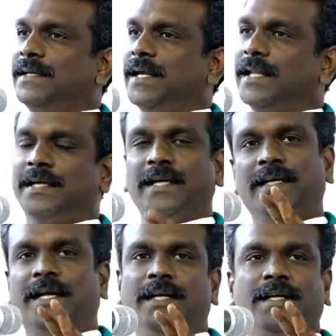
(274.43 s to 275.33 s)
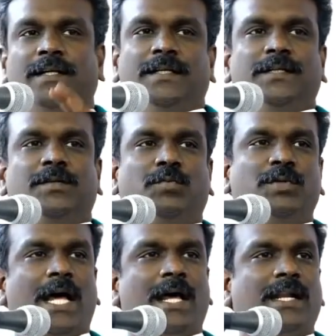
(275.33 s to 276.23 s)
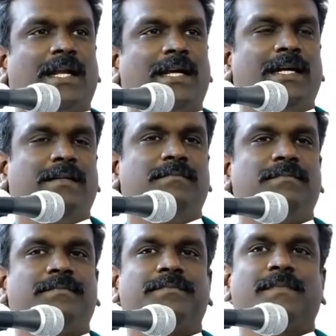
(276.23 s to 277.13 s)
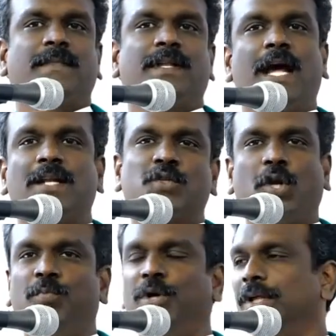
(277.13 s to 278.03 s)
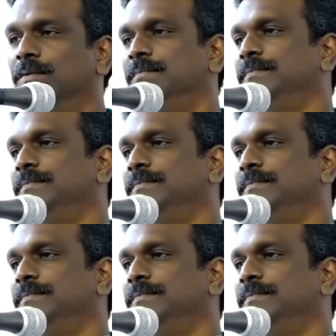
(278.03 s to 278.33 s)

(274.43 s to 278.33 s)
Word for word: எனக்கு ரெண்டு உதாரணங்கள் நான் சொல்ல முடியும்